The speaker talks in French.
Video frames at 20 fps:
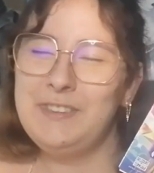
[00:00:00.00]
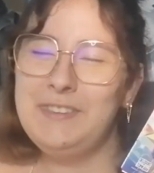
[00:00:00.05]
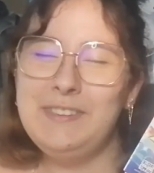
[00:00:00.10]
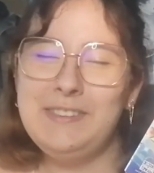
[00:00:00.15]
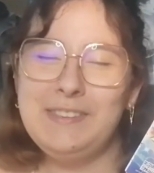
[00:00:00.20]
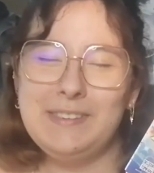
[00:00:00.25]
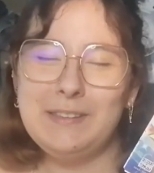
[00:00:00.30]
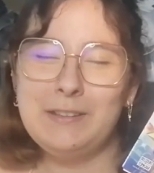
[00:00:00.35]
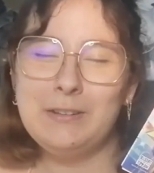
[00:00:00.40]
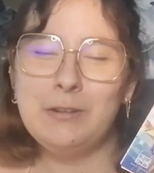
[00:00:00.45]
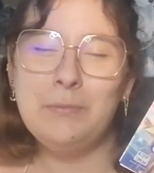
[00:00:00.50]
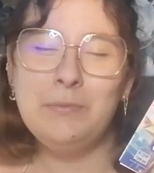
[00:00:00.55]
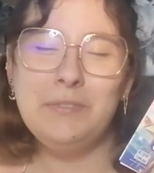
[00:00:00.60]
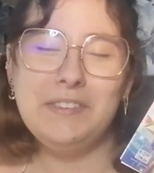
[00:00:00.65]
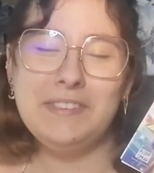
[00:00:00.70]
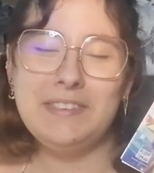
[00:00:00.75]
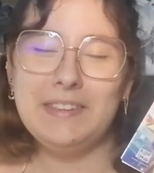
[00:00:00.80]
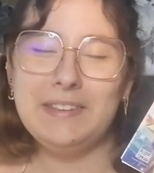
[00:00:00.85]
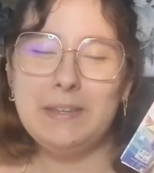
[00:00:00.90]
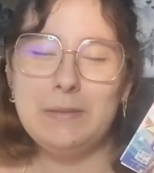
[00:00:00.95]
si c'est comme
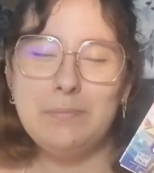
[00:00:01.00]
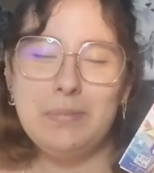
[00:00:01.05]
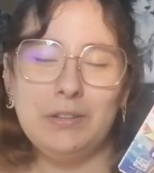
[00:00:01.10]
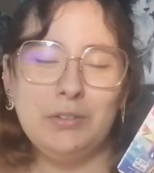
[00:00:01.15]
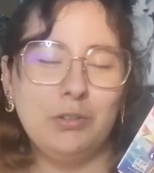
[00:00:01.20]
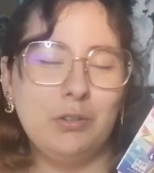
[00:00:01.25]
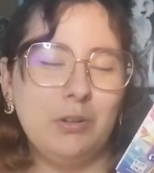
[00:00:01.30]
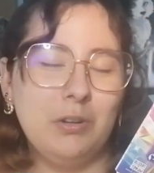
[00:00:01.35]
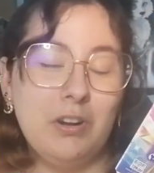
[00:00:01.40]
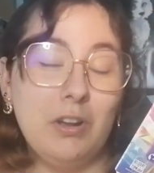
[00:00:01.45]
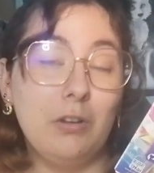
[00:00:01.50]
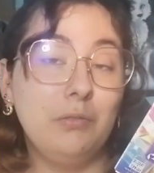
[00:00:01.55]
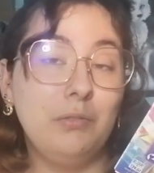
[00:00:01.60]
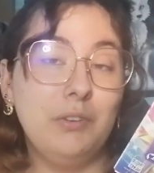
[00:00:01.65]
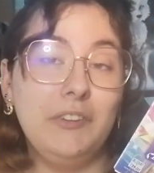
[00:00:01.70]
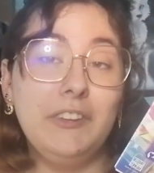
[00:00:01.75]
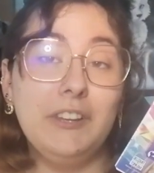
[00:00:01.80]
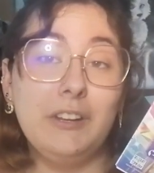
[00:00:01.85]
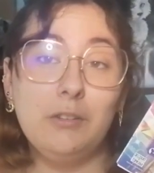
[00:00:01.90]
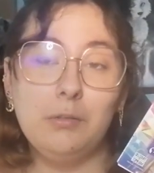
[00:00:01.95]
si c'était pas drôle, en
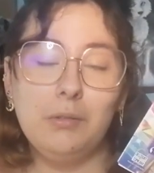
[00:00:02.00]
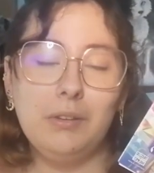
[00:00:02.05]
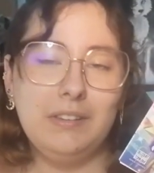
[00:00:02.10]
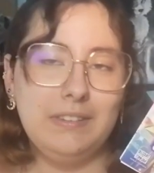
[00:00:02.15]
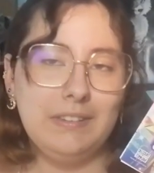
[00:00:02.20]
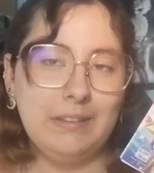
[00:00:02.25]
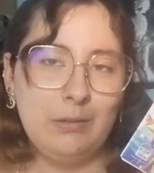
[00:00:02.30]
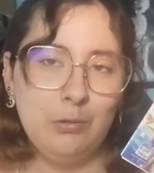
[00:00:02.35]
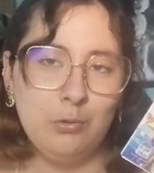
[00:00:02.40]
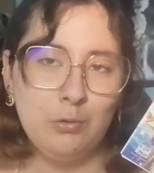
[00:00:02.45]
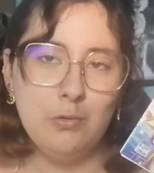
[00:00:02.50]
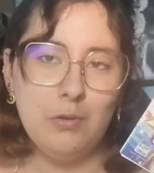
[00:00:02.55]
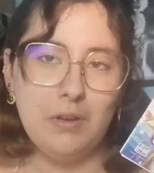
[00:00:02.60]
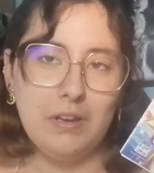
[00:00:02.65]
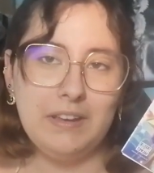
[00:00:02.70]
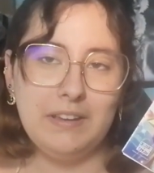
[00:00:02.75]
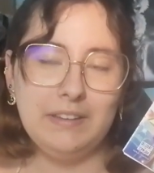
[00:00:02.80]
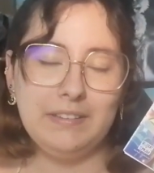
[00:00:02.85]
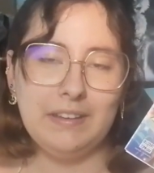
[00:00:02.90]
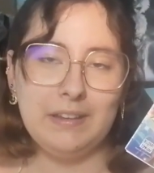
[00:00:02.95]
fait elles ont été deux
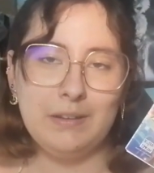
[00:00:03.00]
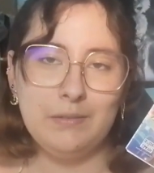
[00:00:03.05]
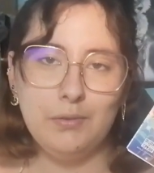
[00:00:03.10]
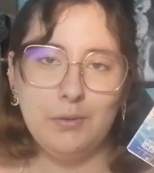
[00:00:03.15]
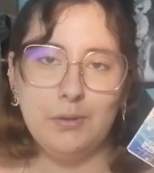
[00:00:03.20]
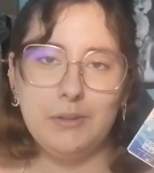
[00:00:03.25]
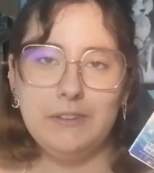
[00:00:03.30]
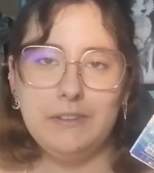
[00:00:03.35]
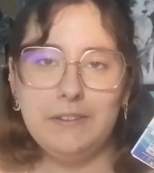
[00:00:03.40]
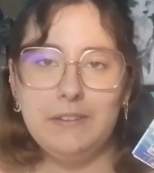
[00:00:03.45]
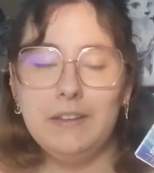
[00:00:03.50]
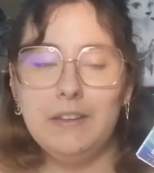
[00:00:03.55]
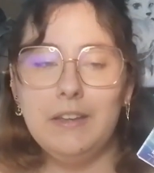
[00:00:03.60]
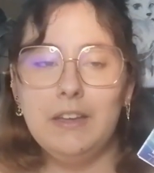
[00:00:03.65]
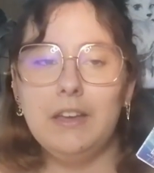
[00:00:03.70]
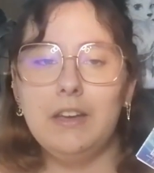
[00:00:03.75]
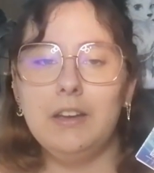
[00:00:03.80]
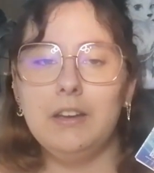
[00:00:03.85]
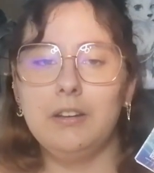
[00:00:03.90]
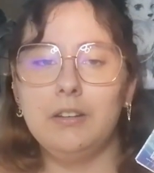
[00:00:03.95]
à être invoquées.
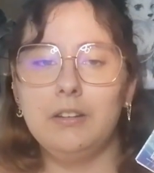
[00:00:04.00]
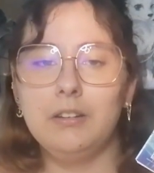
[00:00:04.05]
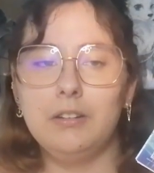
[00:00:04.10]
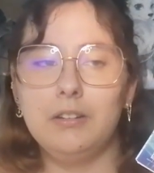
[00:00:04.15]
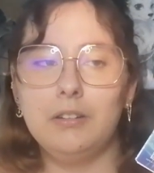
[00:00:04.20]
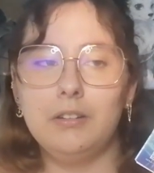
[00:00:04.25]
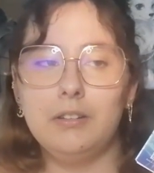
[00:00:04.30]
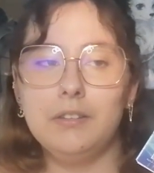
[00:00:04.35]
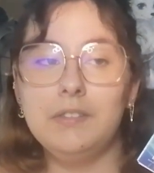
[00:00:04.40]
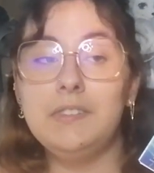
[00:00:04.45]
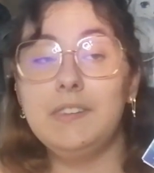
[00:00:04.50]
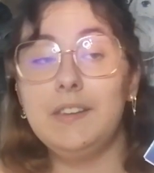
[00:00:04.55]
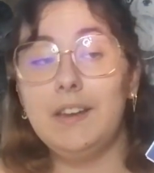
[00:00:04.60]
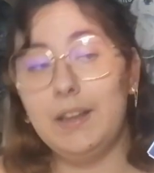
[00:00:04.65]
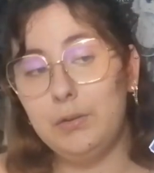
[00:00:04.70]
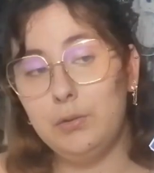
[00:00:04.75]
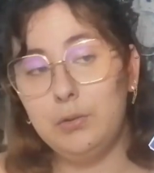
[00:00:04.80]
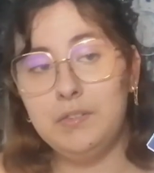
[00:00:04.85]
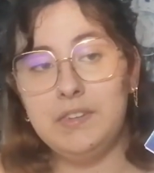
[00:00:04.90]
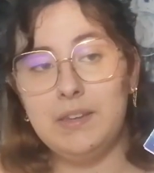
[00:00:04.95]
Euh, c'est
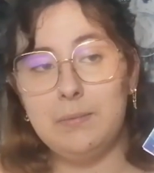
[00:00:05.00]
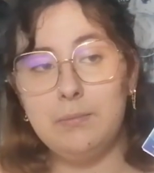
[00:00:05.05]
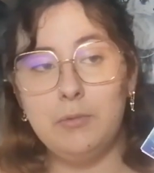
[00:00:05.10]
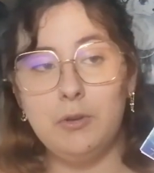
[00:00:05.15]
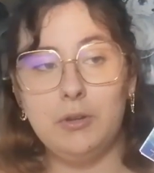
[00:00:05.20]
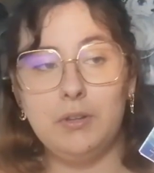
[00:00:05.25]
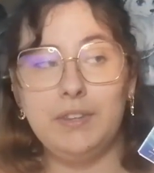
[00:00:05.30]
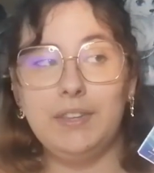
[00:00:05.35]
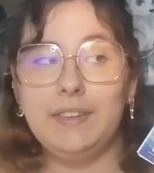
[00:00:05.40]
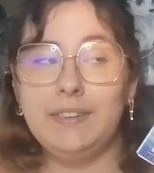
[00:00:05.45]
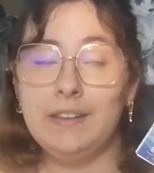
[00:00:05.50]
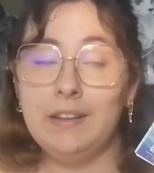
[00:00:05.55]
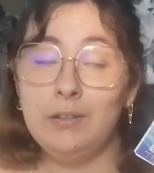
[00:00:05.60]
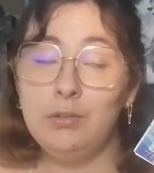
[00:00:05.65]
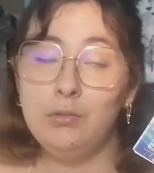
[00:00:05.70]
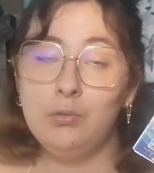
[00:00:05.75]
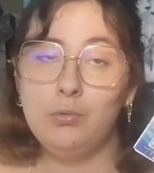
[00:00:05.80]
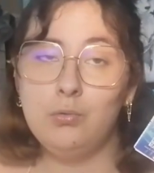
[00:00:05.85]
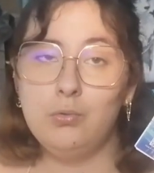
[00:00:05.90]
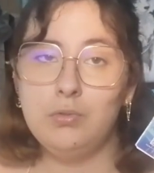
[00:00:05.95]
la deuxième
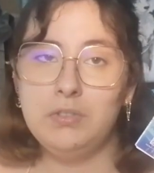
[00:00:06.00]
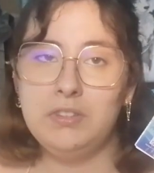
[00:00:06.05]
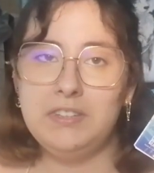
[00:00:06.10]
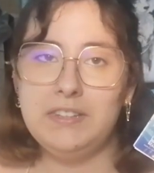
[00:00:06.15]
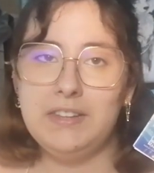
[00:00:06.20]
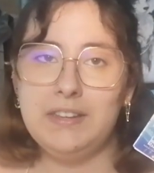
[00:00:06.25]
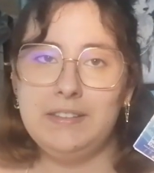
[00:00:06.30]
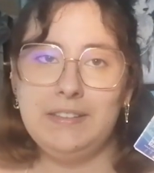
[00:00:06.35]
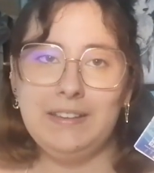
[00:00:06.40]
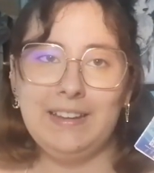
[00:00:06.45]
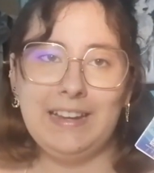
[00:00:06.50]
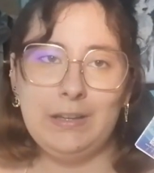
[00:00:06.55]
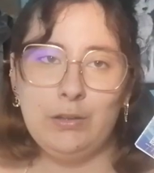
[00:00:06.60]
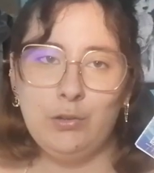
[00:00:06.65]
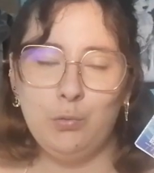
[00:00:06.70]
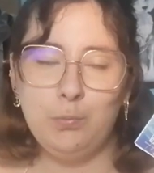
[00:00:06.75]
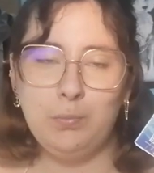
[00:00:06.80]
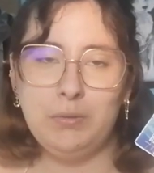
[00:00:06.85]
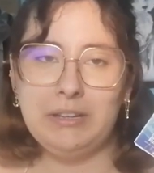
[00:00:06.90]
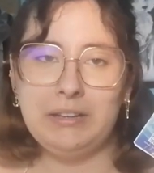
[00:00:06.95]
nana du coup qui a été
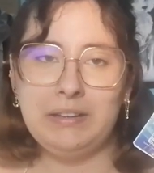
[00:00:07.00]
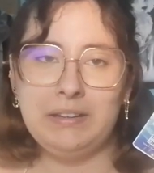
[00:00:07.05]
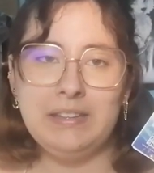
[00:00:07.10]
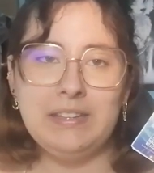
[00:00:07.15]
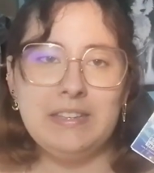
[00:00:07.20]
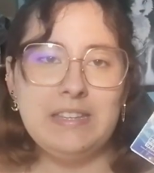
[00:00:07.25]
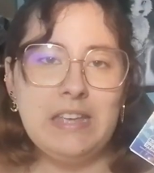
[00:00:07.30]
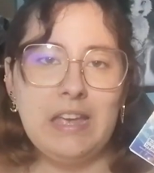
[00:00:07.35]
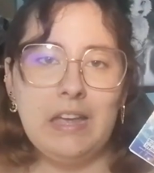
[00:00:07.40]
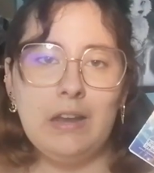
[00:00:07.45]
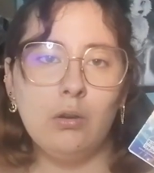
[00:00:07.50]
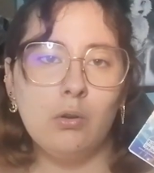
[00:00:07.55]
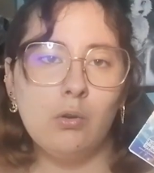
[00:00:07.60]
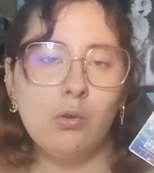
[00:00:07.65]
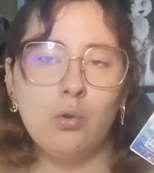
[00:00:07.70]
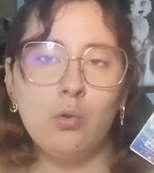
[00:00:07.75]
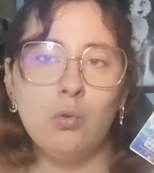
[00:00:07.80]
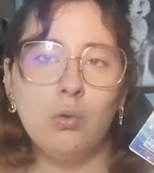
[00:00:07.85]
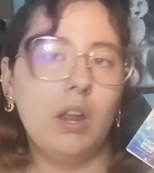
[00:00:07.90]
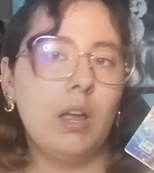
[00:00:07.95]
récupérée et elle en
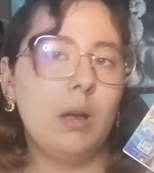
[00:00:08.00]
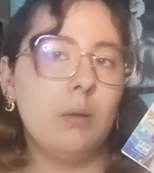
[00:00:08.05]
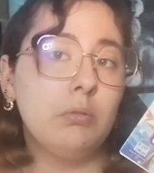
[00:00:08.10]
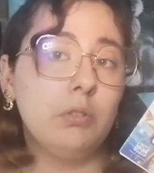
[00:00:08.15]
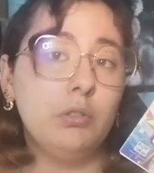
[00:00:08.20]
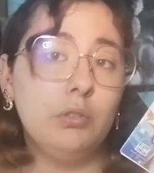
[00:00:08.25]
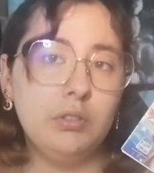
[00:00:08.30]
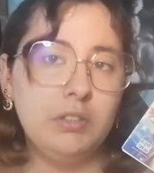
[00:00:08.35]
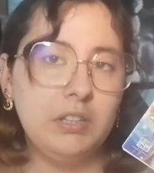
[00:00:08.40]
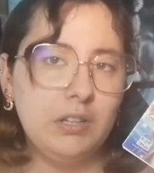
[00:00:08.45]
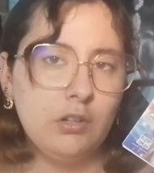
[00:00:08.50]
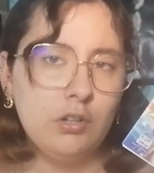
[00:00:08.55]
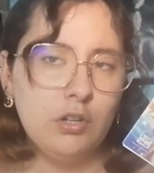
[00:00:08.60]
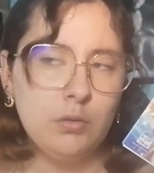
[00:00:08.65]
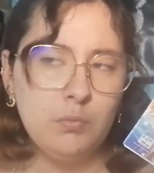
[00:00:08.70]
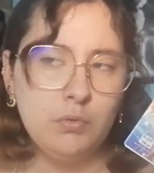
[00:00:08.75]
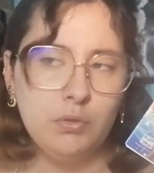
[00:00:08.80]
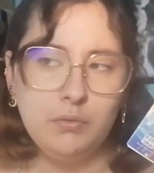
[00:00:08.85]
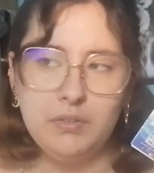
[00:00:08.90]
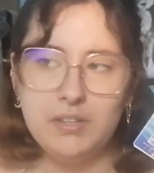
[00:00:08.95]
gros on l'a abandonnée
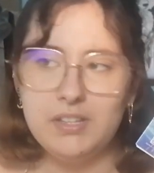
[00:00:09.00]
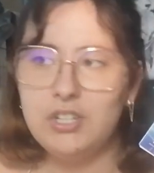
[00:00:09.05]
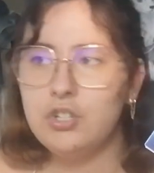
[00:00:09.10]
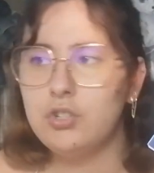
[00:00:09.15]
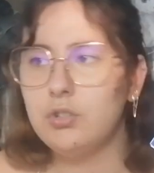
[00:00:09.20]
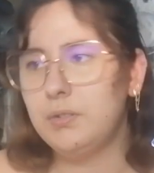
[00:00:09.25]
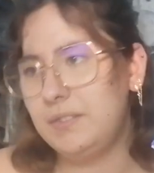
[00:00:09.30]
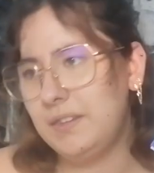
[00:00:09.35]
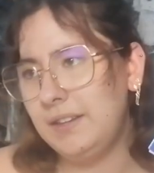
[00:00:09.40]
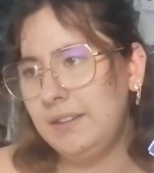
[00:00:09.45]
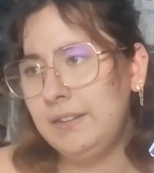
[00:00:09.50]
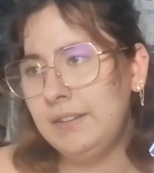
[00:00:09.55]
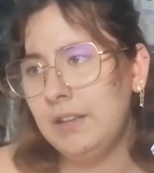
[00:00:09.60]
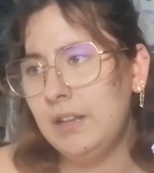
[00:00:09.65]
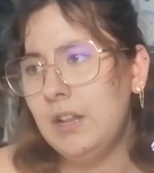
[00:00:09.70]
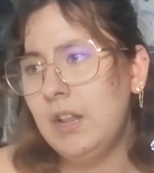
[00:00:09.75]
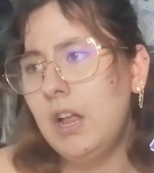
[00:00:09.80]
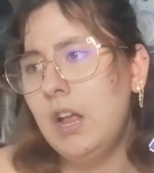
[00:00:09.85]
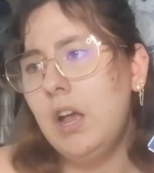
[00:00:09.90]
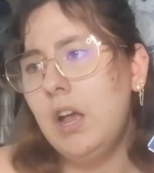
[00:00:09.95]
comme une vieille chaussette.